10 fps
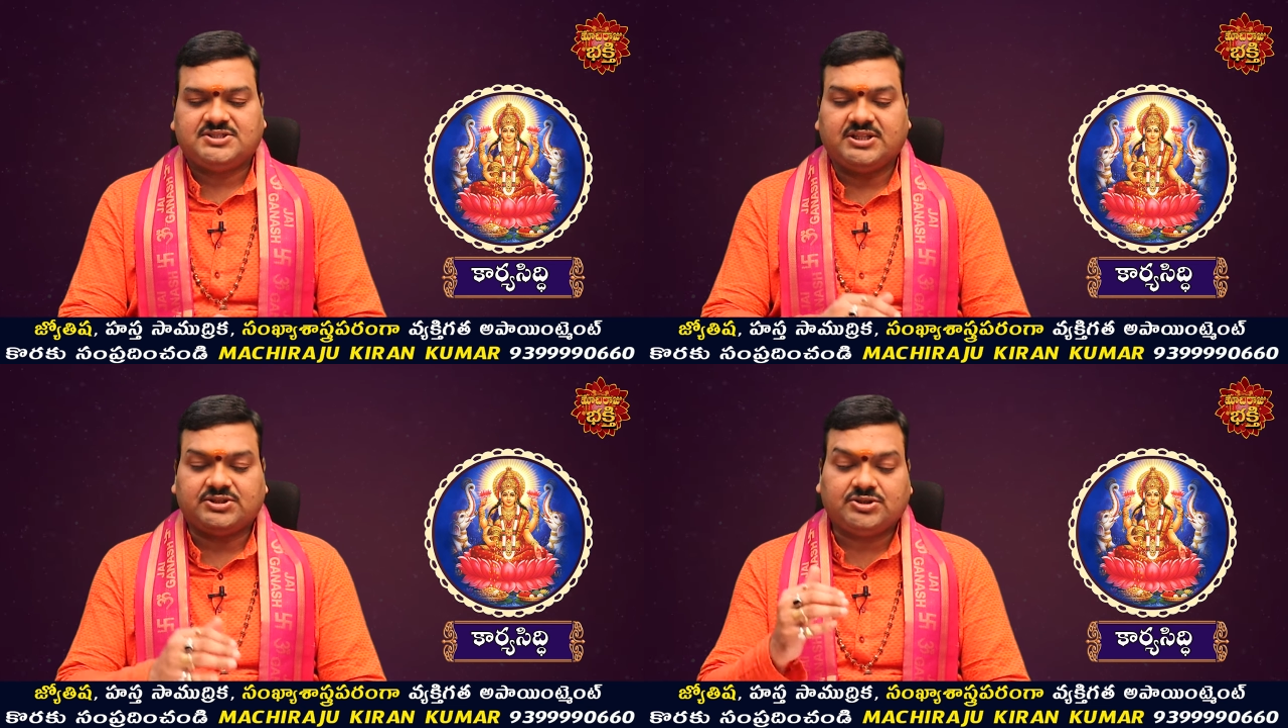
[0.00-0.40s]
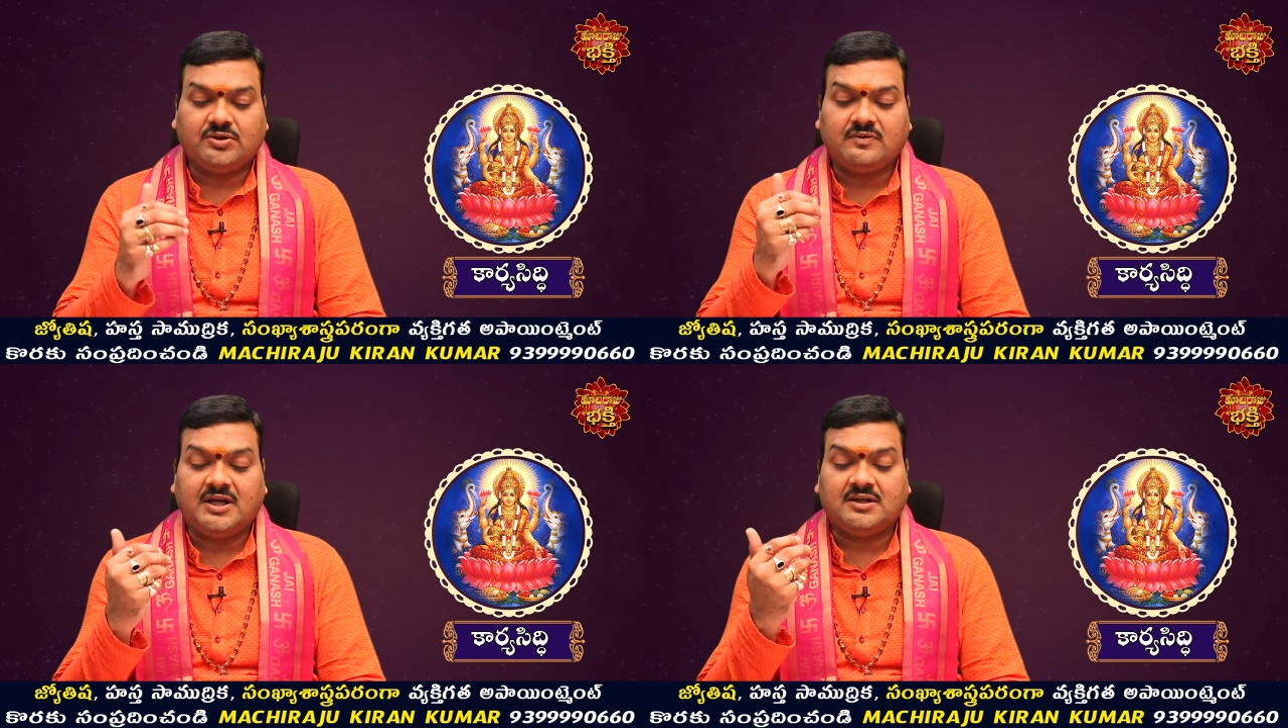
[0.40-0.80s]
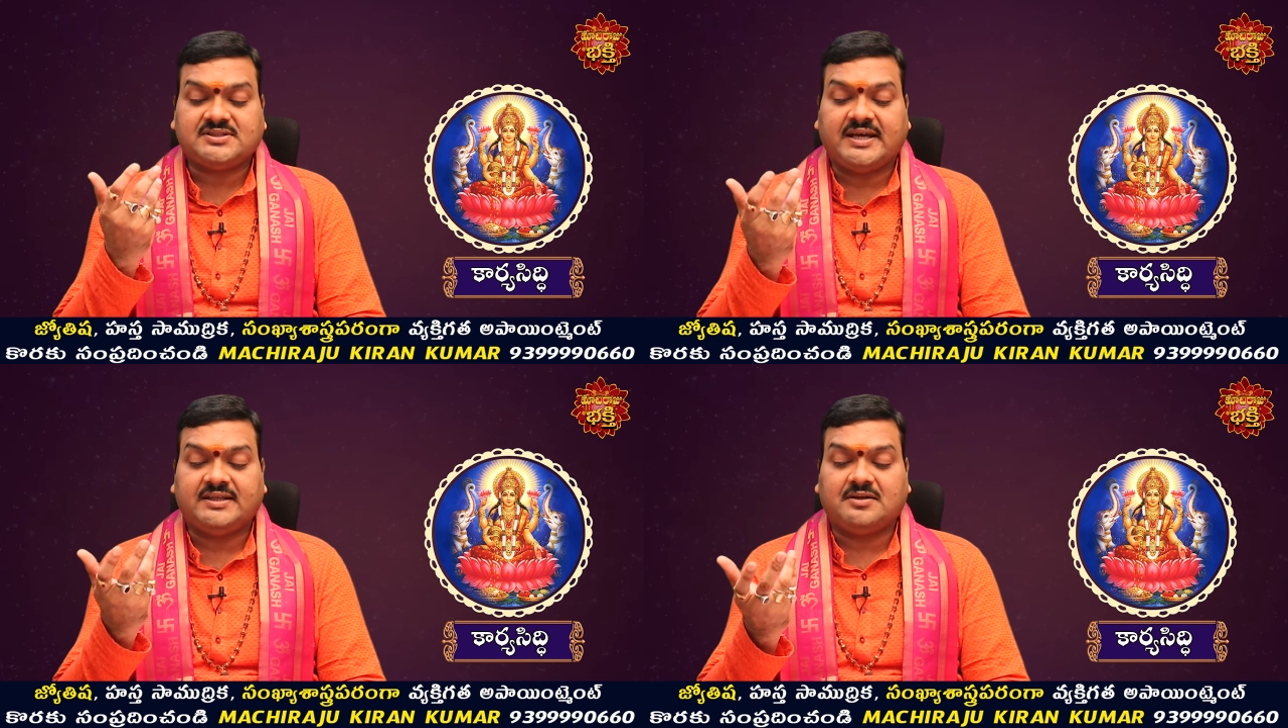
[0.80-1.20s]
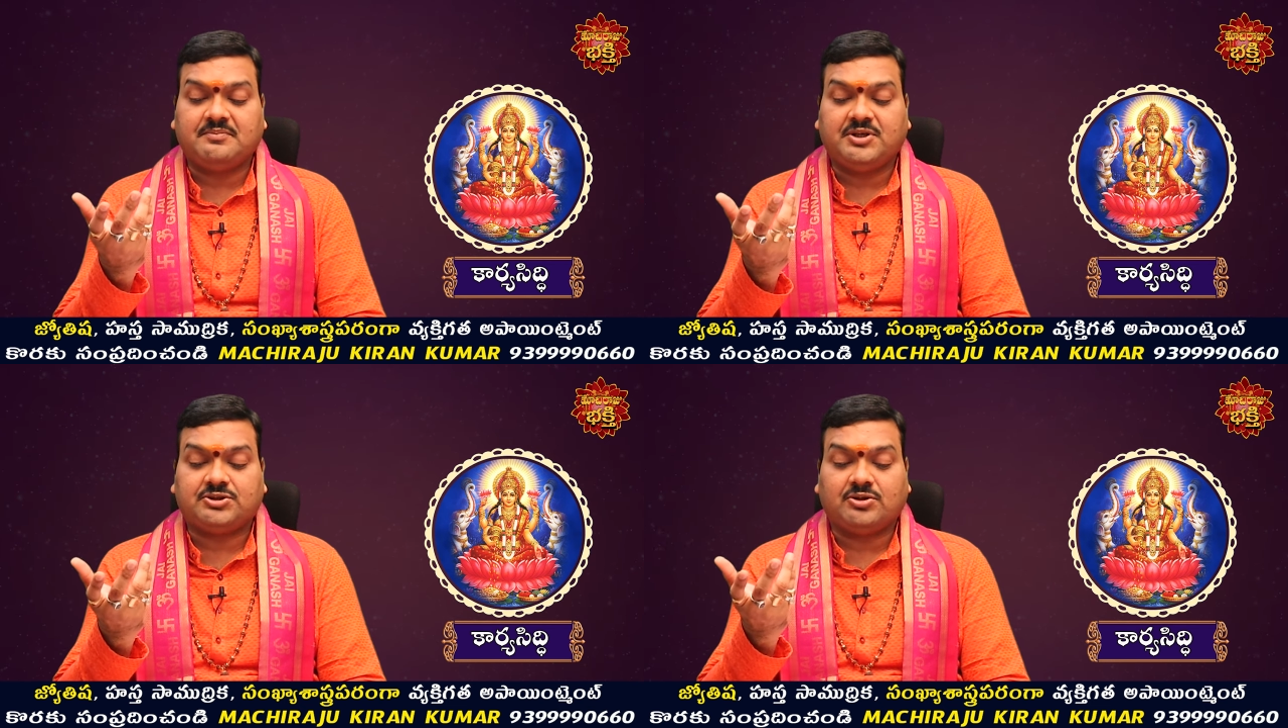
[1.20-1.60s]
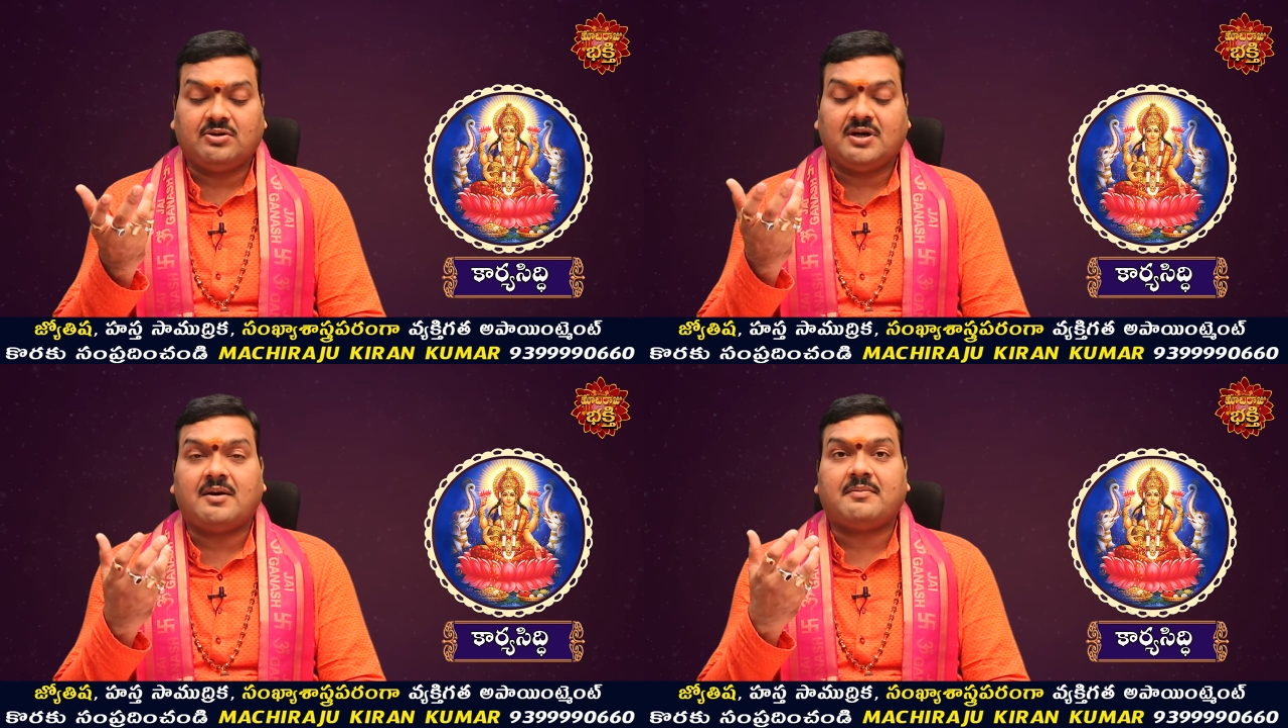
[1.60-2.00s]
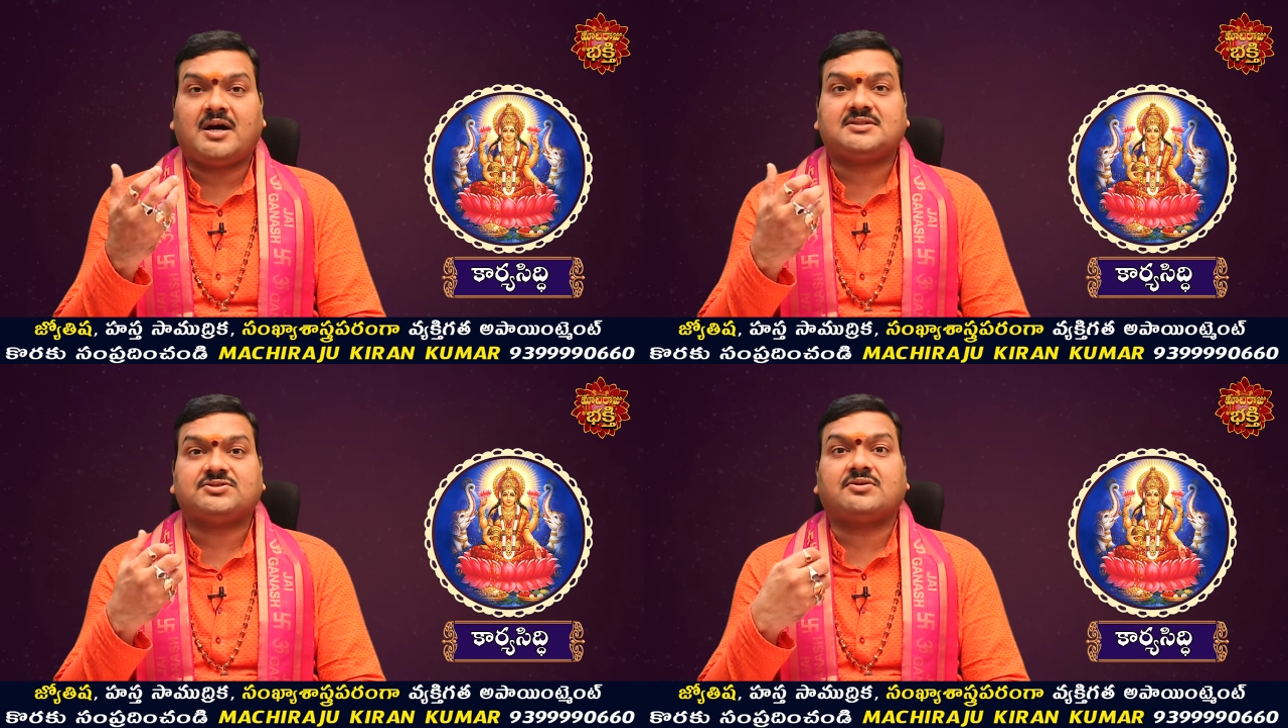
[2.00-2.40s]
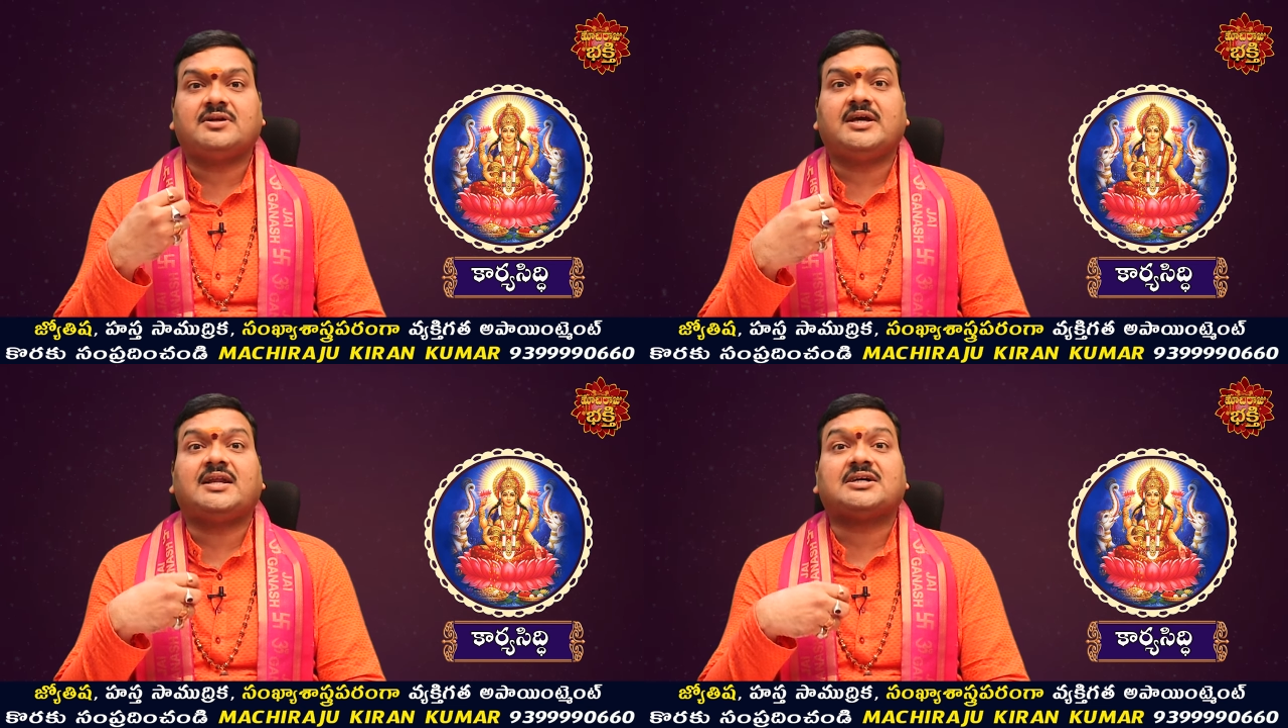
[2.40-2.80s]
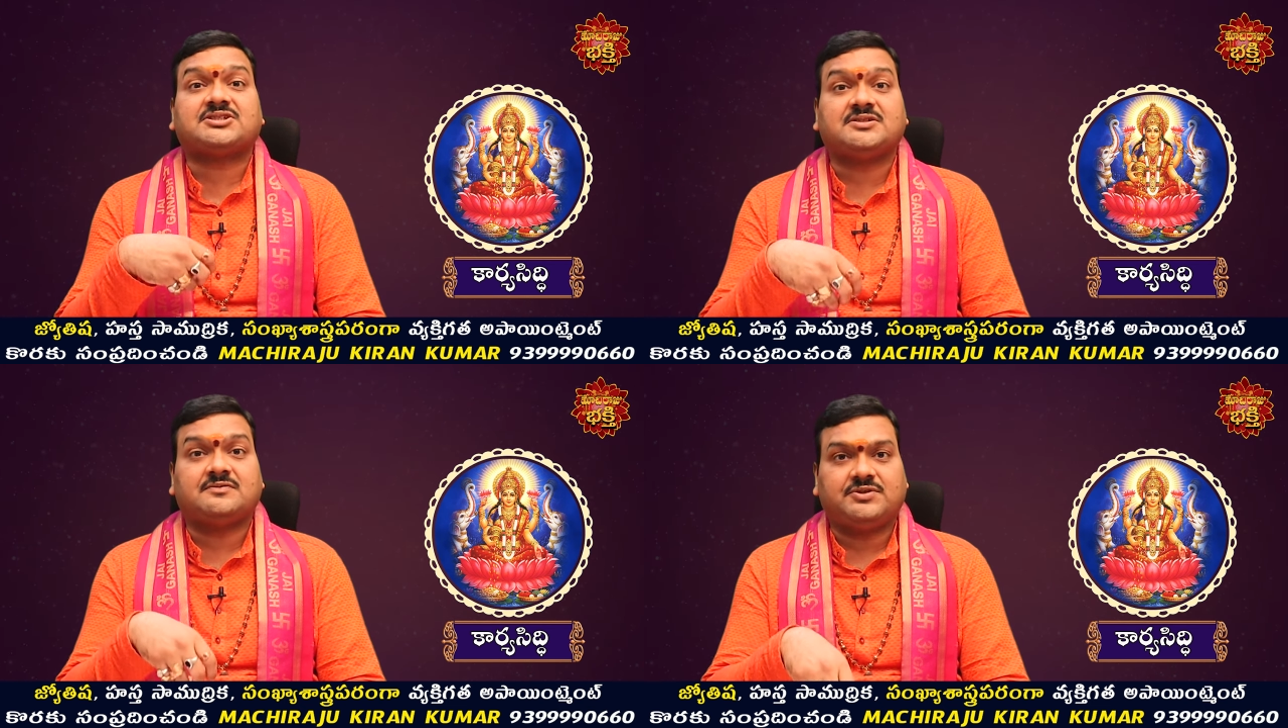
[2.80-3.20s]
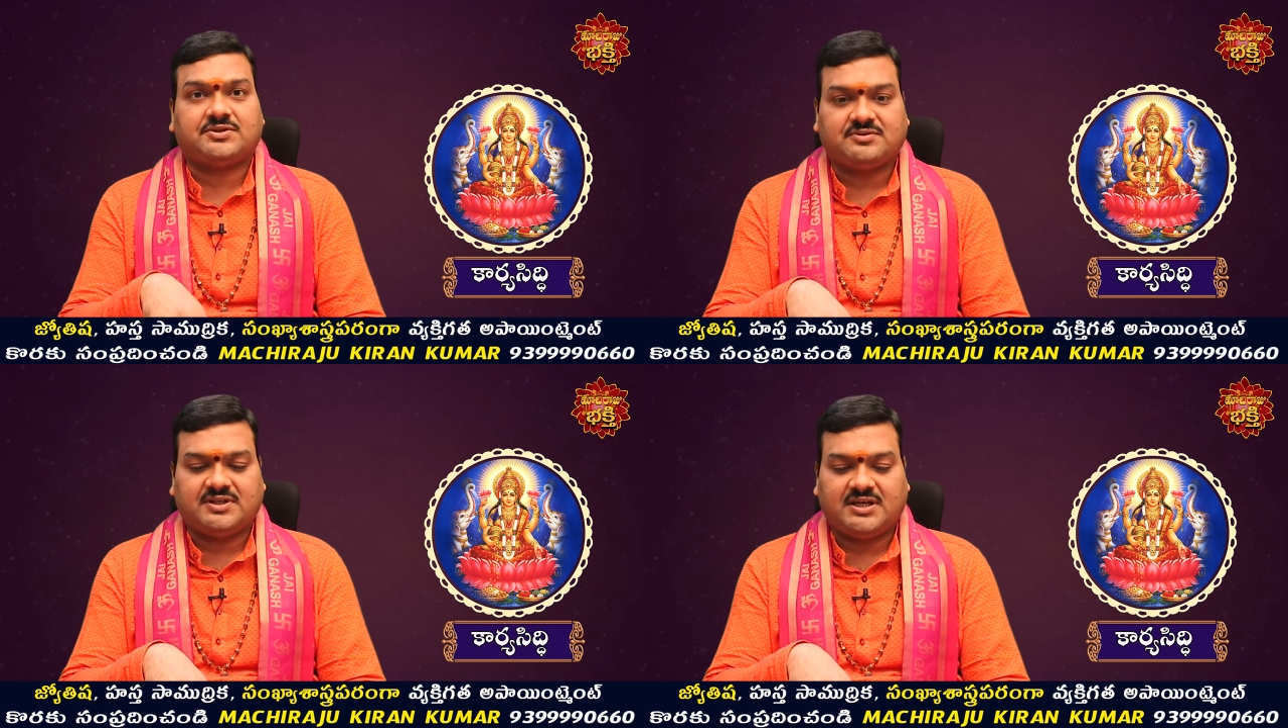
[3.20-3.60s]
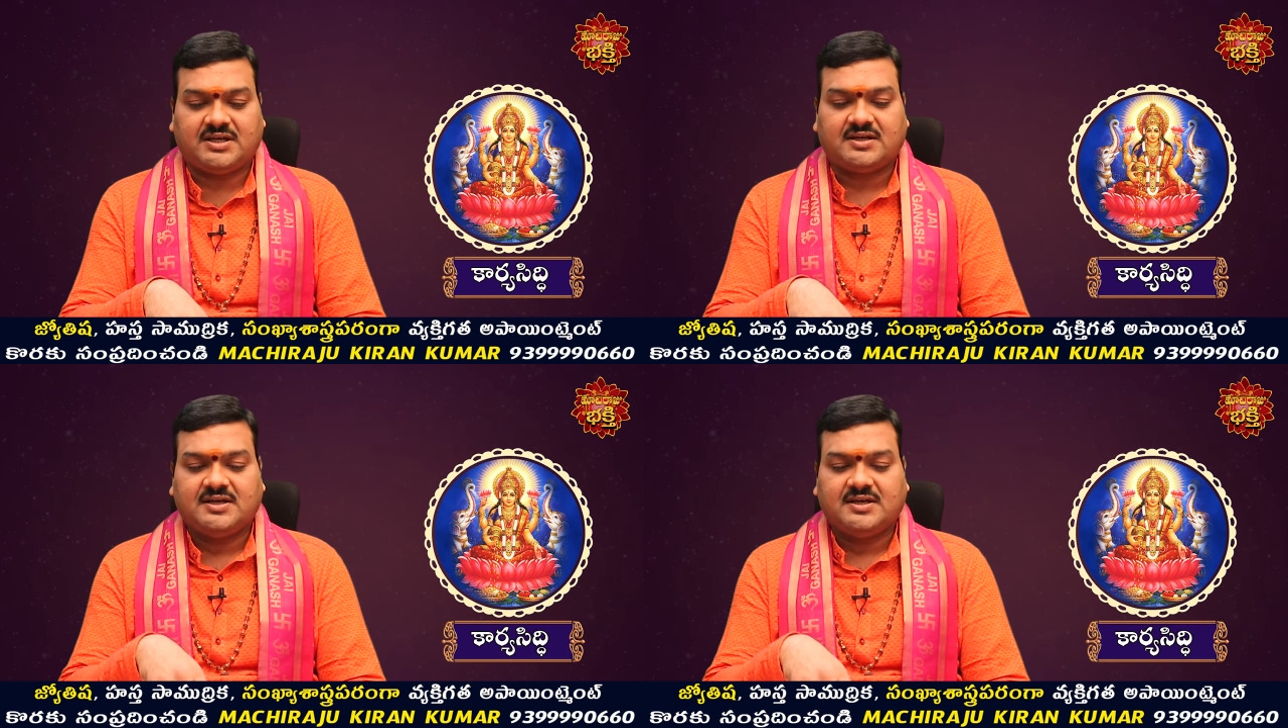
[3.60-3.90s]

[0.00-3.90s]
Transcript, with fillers: శత్రువులను సైతం మిత్రులుగా మార్చుకునే లక్షణం ఉంటుంది